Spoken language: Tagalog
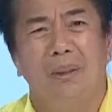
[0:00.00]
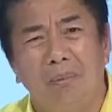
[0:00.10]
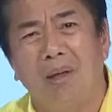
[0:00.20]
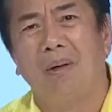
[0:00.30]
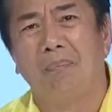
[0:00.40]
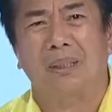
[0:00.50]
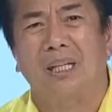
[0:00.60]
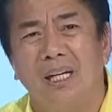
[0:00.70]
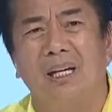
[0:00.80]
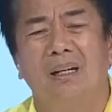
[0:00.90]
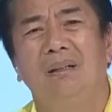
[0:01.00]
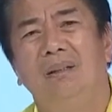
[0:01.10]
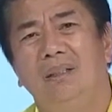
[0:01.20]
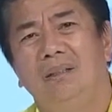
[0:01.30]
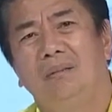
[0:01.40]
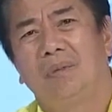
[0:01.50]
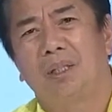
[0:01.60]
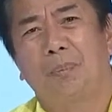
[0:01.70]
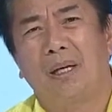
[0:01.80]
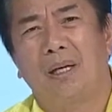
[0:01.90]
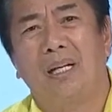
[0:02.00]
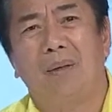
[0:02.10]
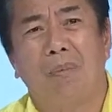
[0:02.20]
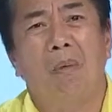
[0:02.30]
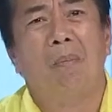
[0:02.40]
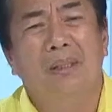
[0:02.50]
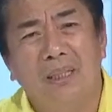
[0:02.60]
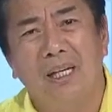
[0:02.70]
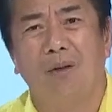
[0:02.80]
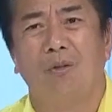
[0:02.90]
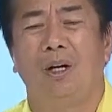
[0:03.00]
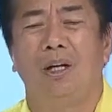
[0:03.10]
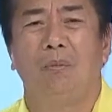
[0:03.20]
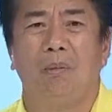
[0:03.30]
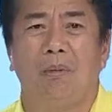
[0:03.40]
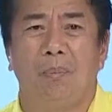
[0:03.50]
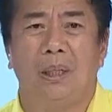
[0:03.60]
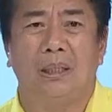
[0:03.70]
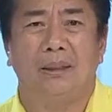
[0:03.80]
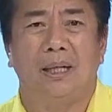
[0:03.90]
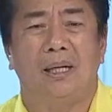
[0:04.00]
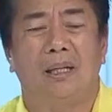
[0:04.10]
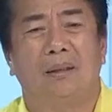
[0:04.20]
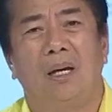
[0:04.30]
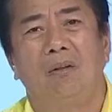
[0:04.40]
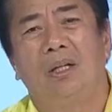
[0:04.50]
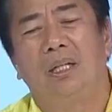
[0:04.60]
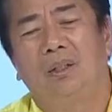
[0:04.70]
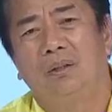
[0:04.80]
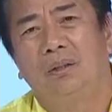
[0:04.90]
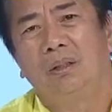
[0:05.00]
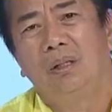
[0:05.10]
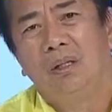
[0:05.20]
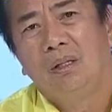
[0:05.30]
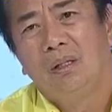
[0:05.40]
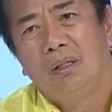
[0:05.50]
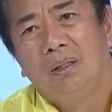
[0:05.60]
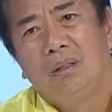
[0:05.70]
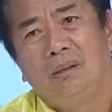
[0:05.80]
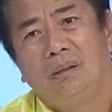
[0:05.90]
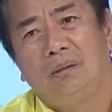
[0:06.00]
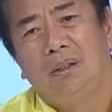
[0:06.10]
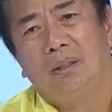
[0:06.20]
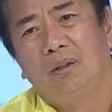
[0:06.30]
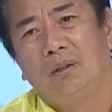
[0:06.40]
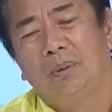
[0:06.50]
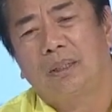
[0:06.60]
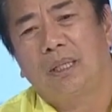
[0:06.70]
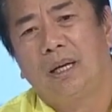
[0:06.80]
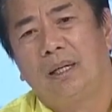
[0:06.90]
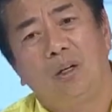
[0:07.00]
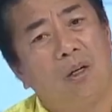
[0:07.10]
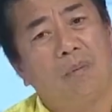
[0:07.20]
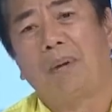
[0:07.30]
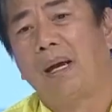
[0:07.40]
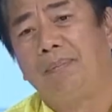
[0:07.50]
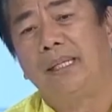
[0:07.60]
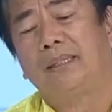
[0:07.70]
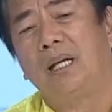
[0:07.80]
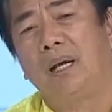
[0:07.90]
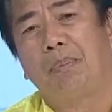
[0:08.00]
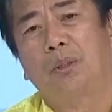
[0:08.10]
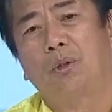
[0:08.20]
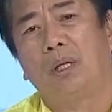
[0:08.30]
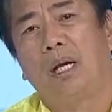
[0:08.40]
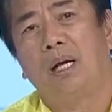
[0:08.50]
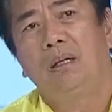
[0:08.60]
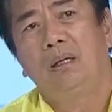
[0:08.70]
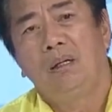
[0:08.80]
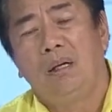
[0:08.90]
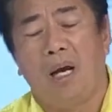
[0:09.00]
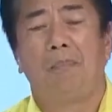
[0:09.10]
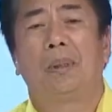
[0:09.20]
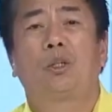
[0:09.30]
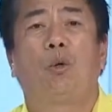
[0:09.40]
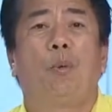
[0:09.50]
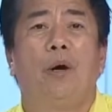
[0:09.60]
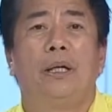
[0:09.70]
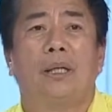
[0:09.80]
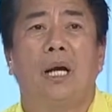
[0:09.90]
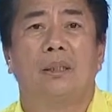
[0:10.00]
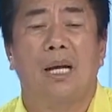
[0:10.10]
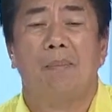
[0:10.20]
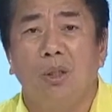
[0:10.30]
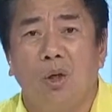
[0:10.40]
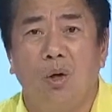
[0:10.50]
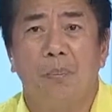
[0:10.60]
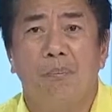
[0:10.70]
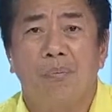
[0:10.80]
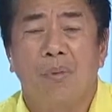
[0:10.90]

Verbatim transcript: di ba, magpasaya. Mas parang hirap naman magsaya kung alam mo naman pinagdadaanan tayong ganito. Ayun o, oh, but uh, yun o, oh, five days na lang, Pasko na. Ang Pasko po ay sa Sabado.